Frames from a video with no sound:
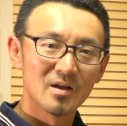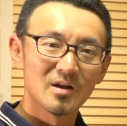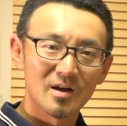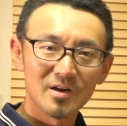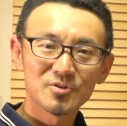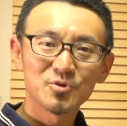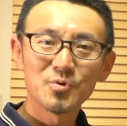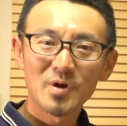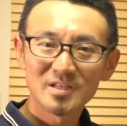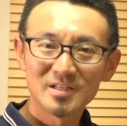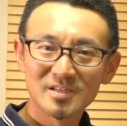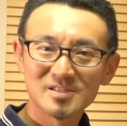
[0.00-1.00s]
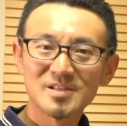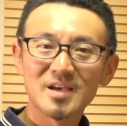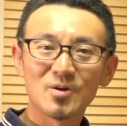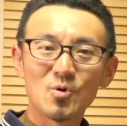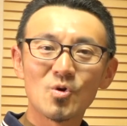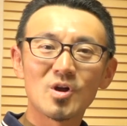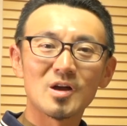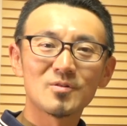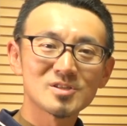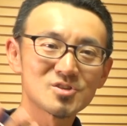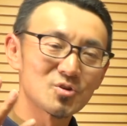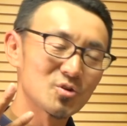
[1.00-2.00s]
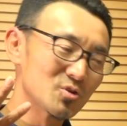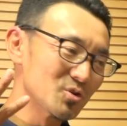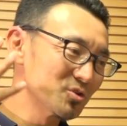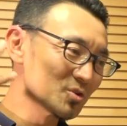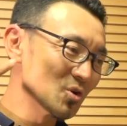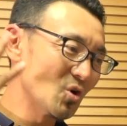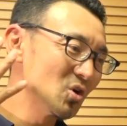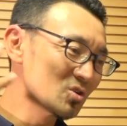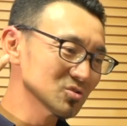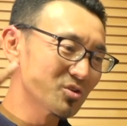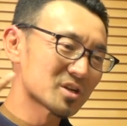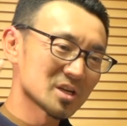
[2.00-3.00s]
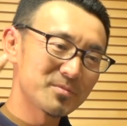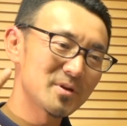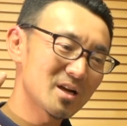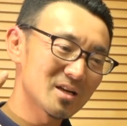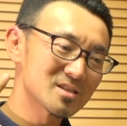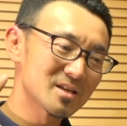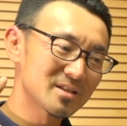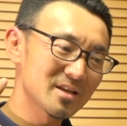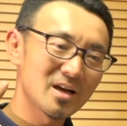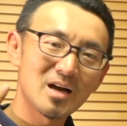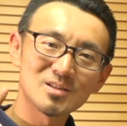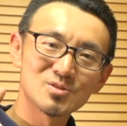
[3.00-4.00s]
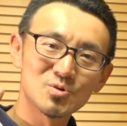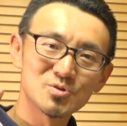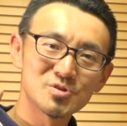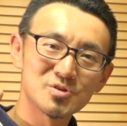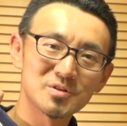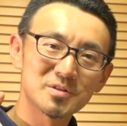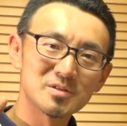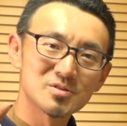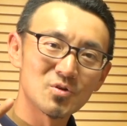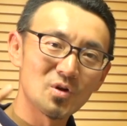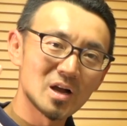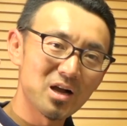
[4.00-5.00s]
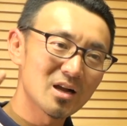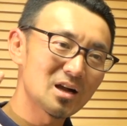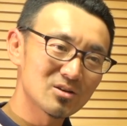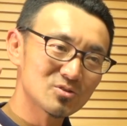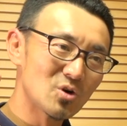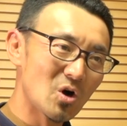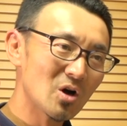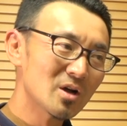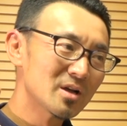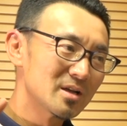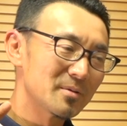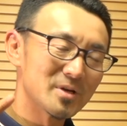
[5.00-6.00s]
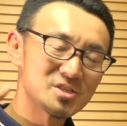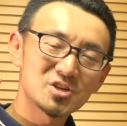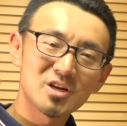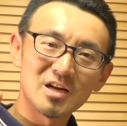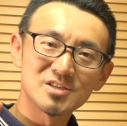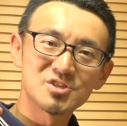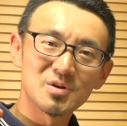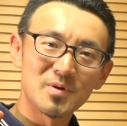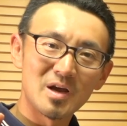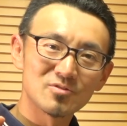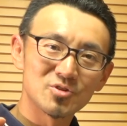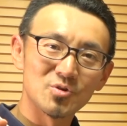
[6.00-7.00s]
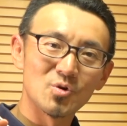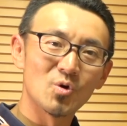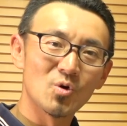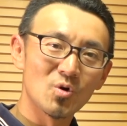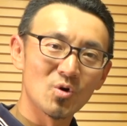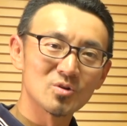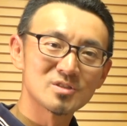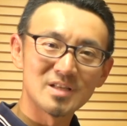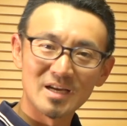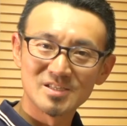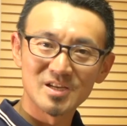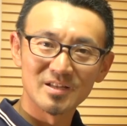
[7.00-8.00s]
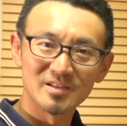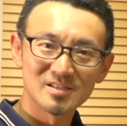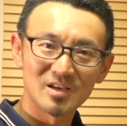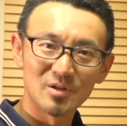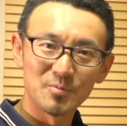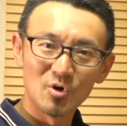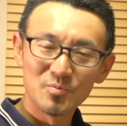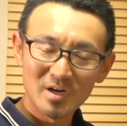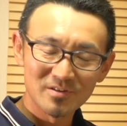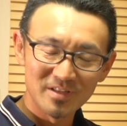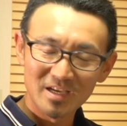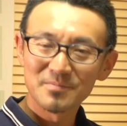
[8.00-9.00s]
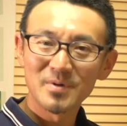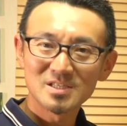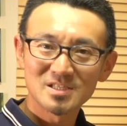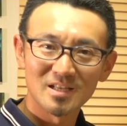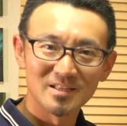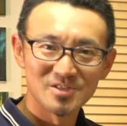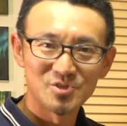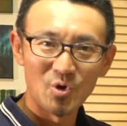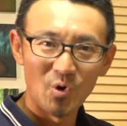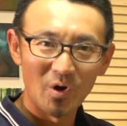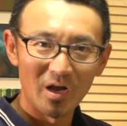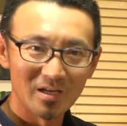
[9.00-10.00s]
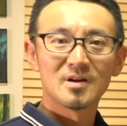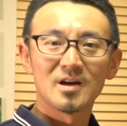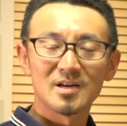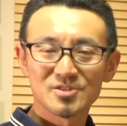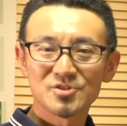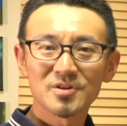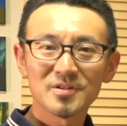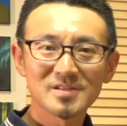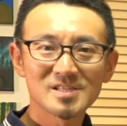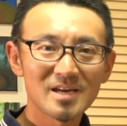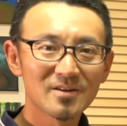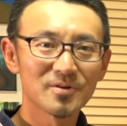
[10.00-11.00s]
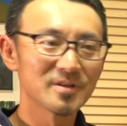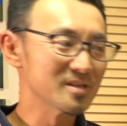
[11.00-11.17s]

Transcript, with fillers: はい、というわけでですね、今回はその喉の奥を響かせて発音するっていうその感覚をま実感してもらうという方法をお伝えしたんですけども、うまくできましたでしょうかはい、それでは最後にで